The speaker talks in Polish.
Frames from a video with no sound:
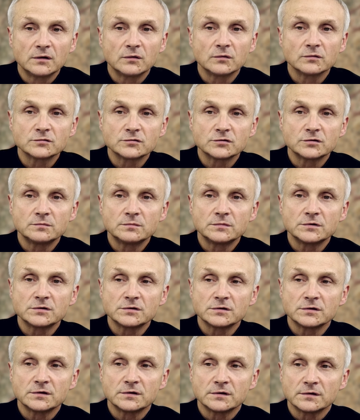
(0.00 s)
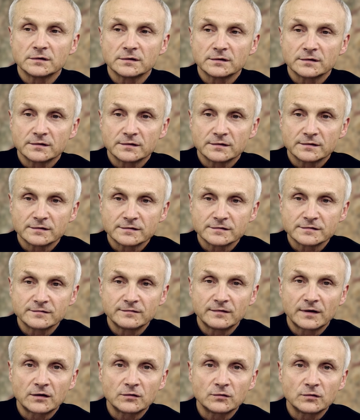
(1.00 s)
Łączymy się z
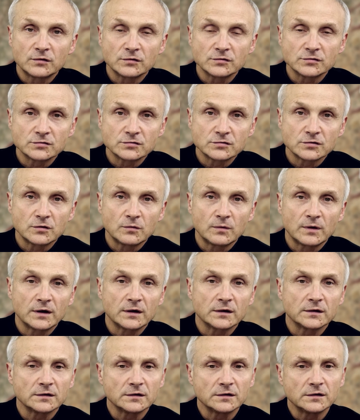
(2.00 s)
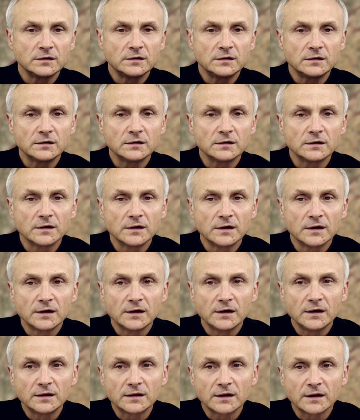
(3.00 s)
wiarą Kościoła i,
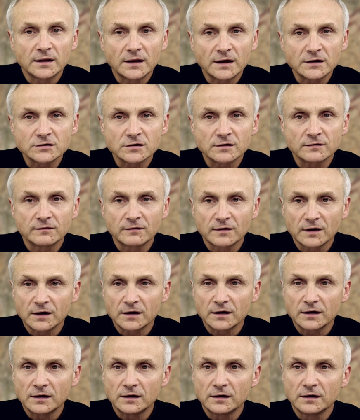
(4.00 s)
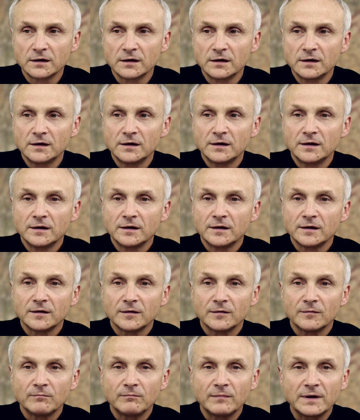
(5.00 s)
i ta nasza wiara
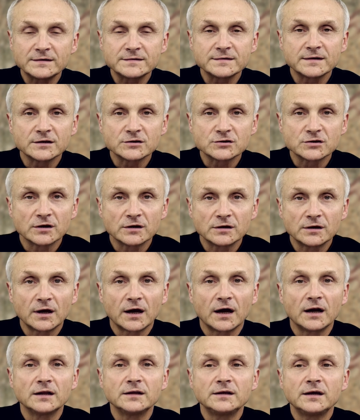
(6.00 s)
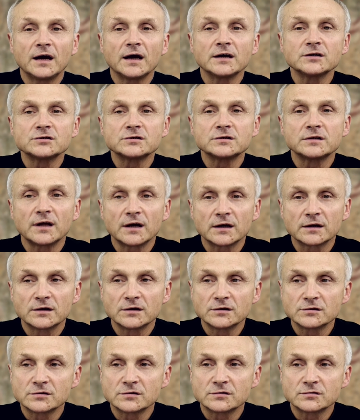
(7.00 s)
ma znaczenie, ale nie aż
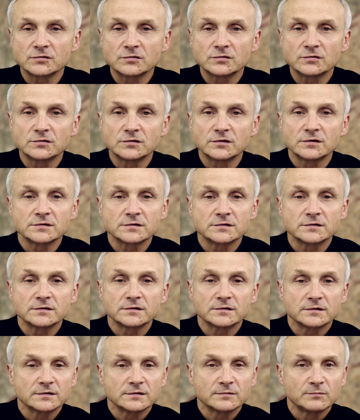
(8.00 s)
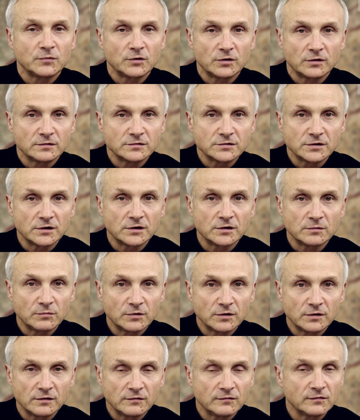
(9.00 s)
takie, że coś jest moje, dzięki
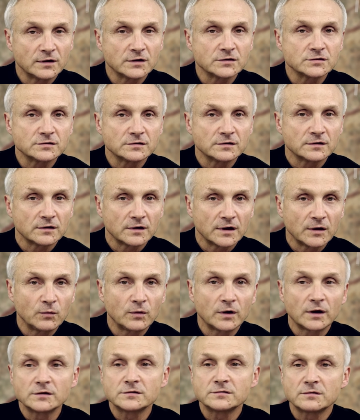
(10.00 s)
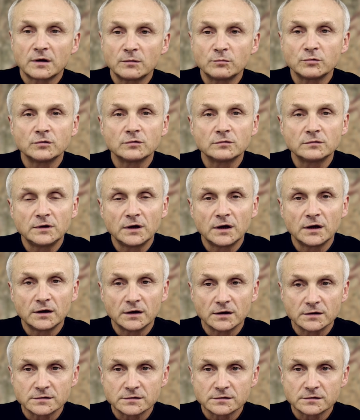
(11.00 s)
mojej wierze Eucharystia albo nią nie
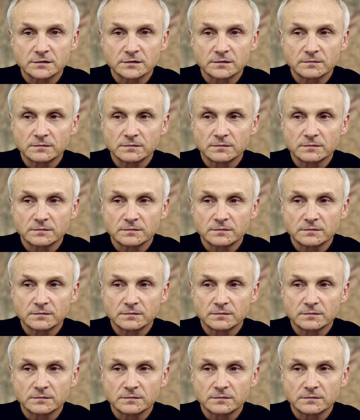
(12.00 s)
jest.